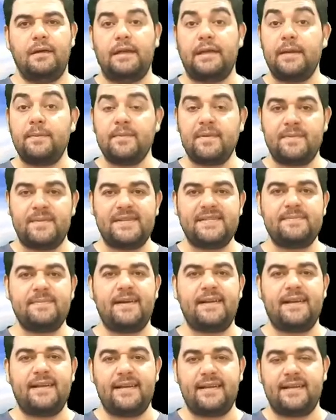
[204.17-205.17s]
لما
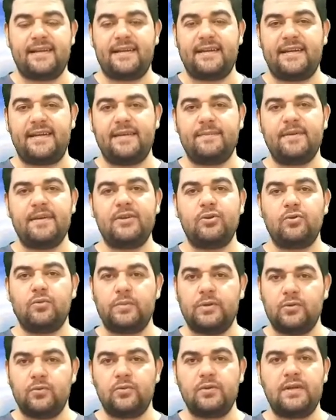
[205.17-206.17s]
بنسمع الآية الكريمة
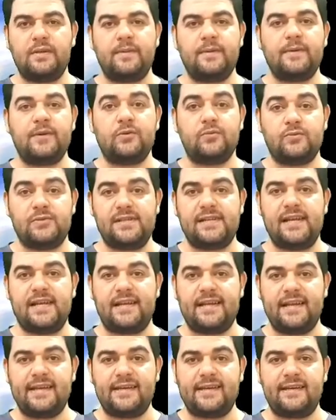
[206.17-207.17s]
يؤمنون بما أنزل
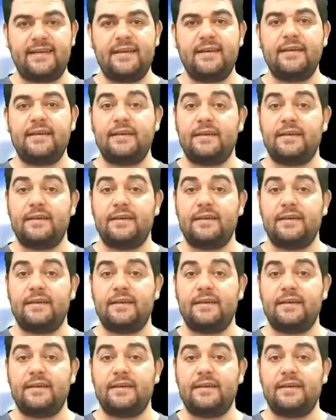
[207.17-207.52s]
إليك